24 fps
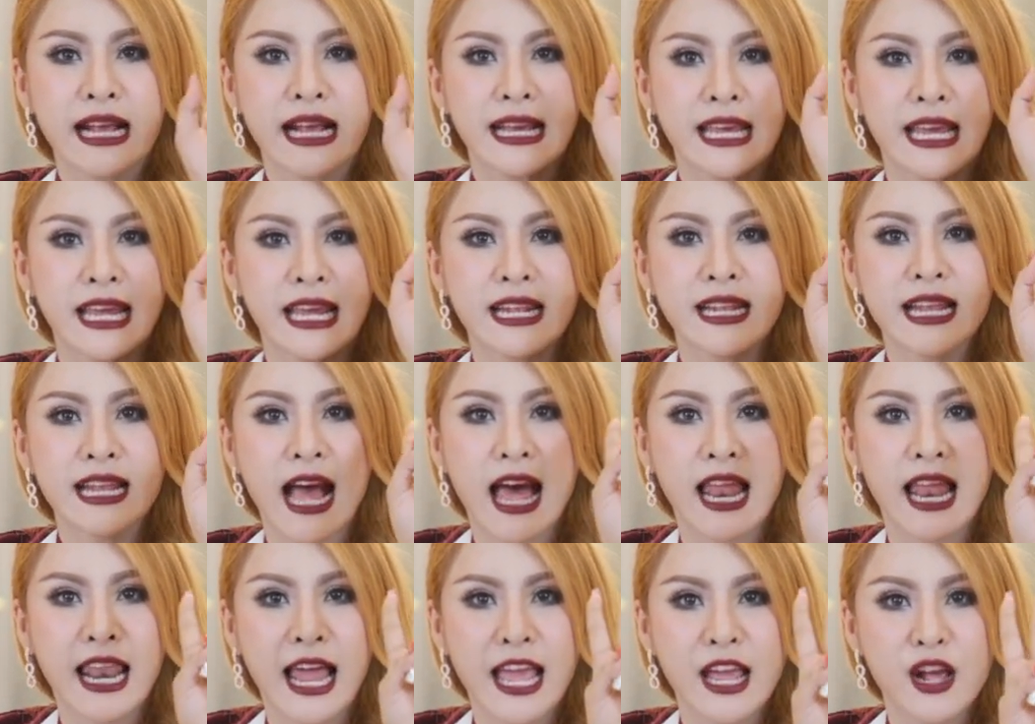คิด
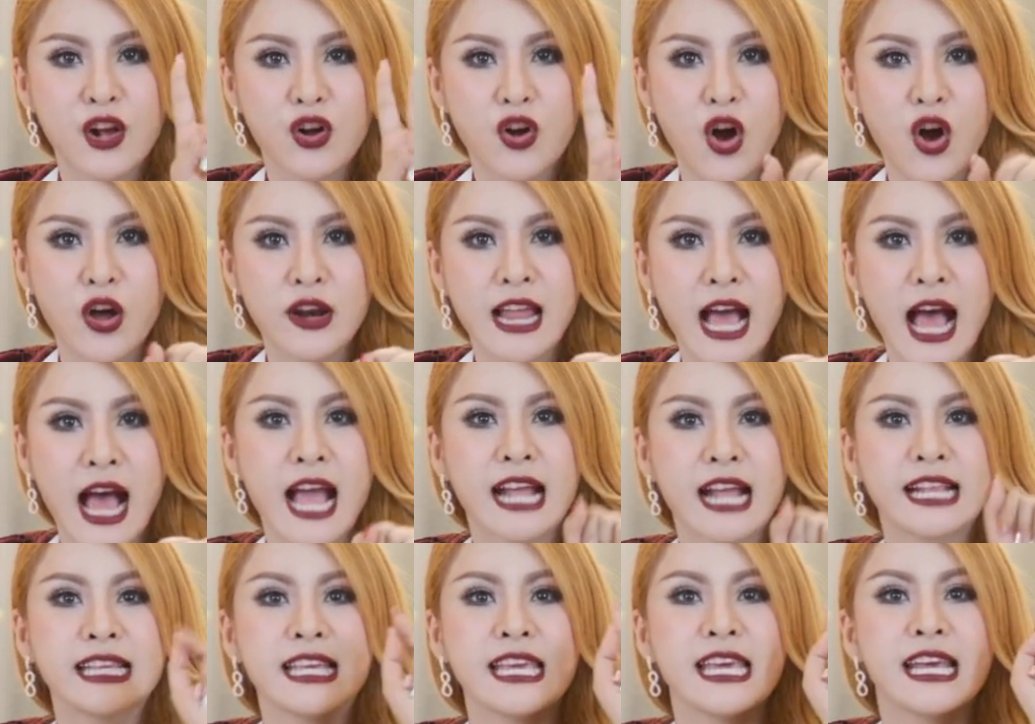อะไรก็ได้
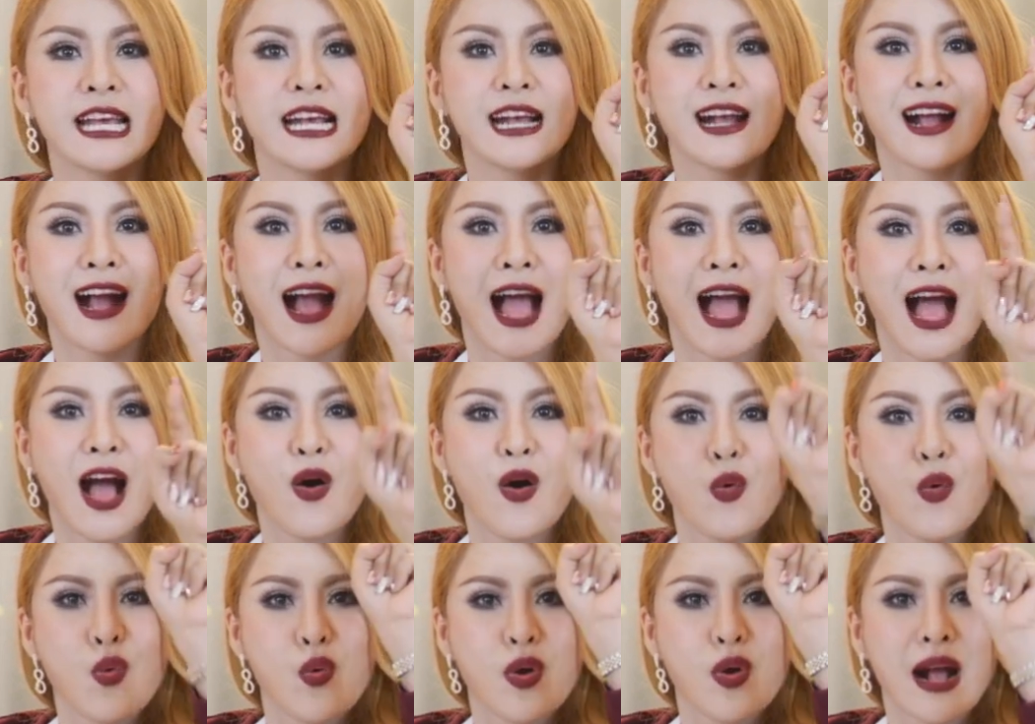ที่เข้า
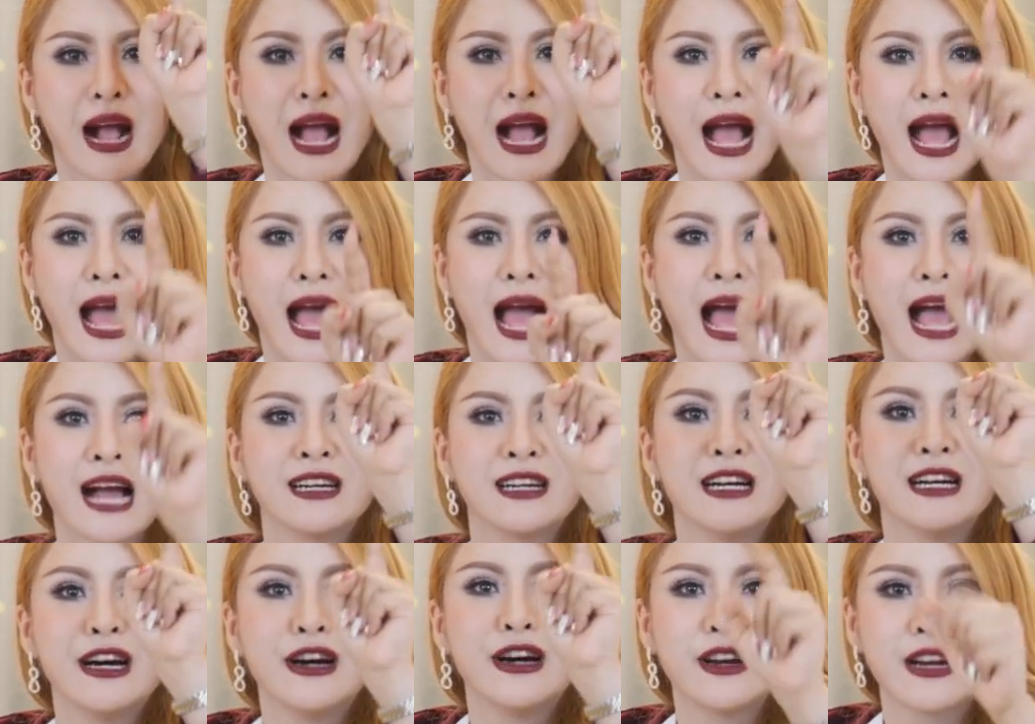ข้าง
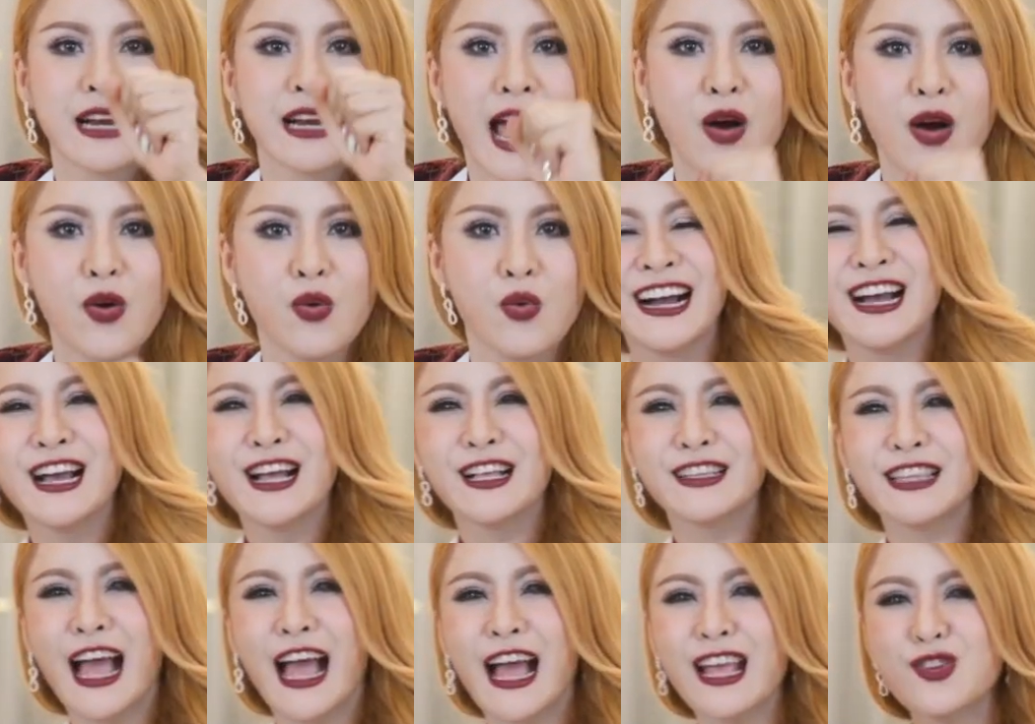เรา
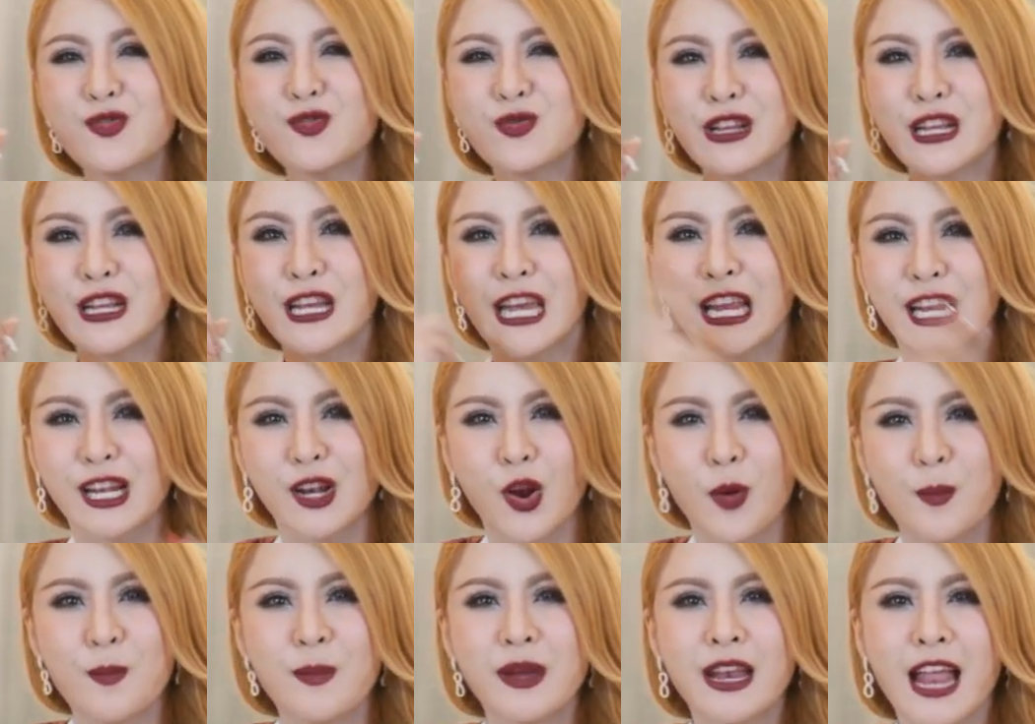ถ้าหยุดคิดล
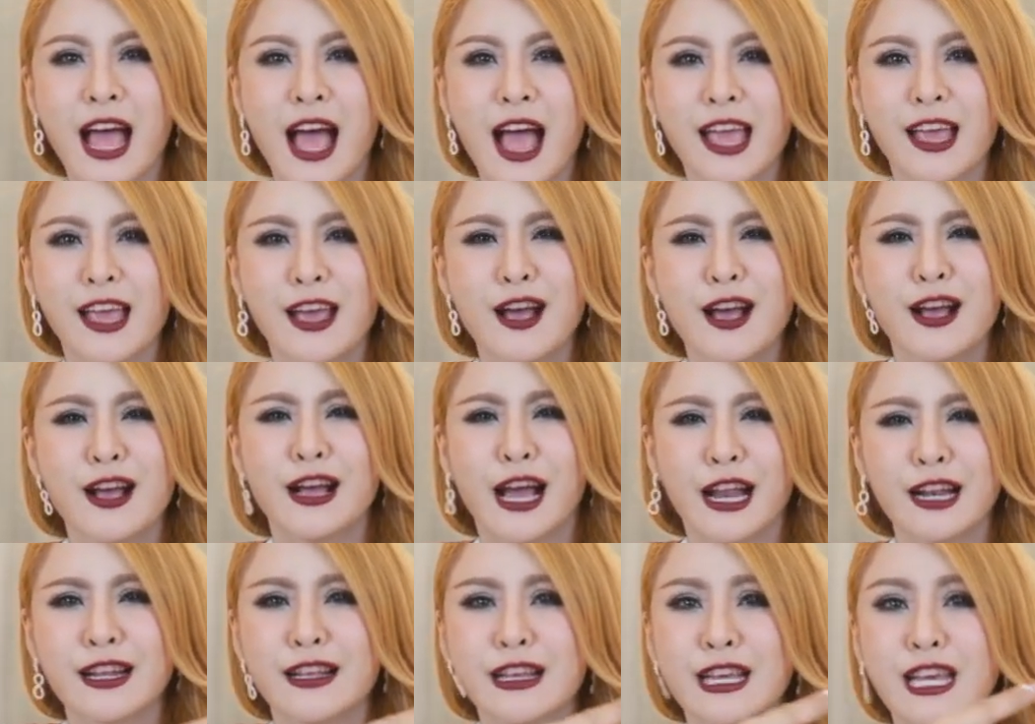บไม่ได้
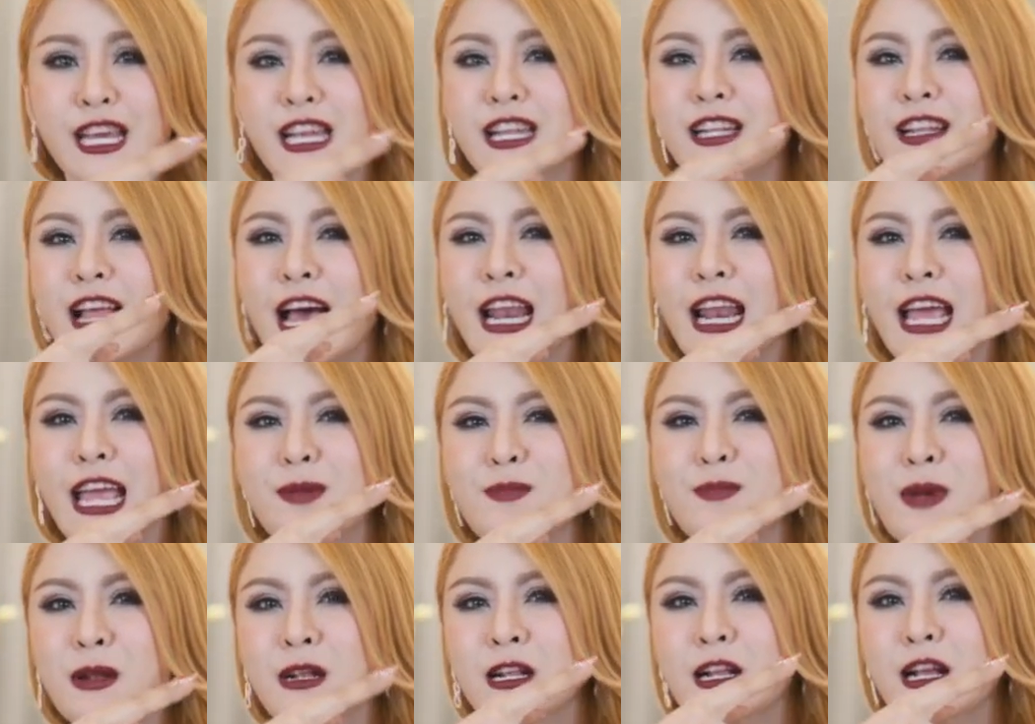งั้นคิดอะไรให้
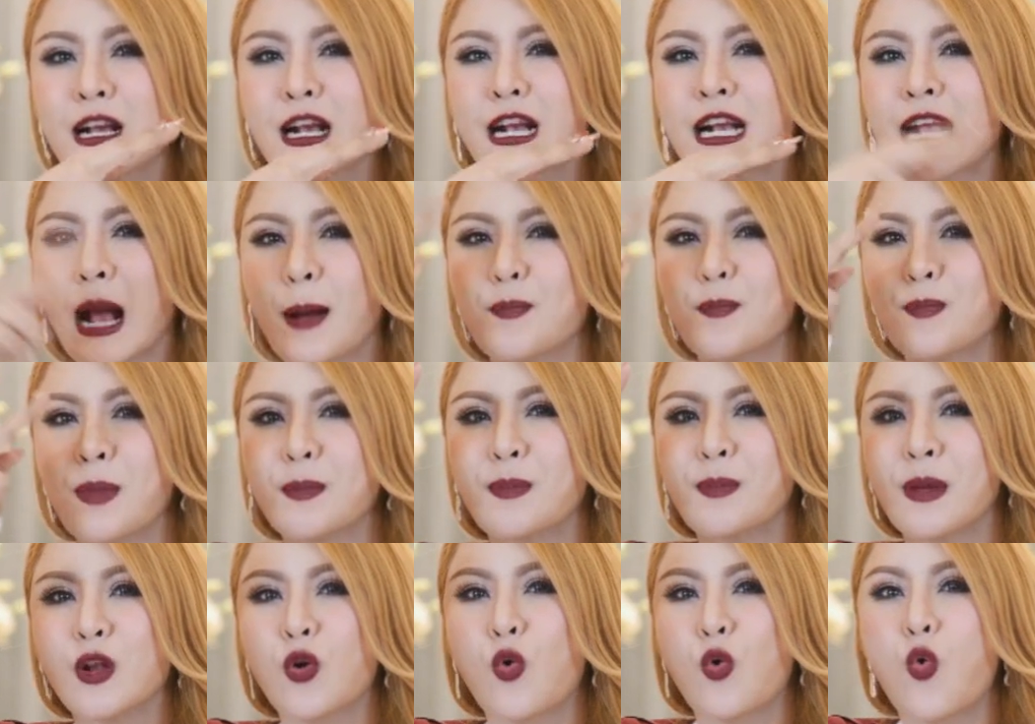มันกลับไป
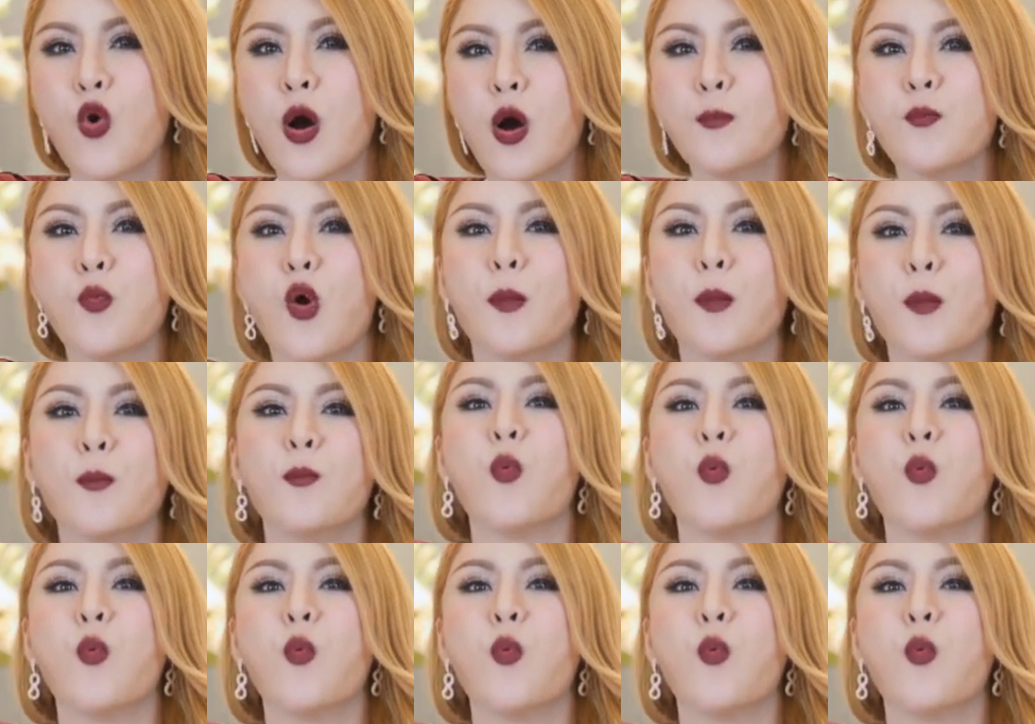เป็นขั้วบว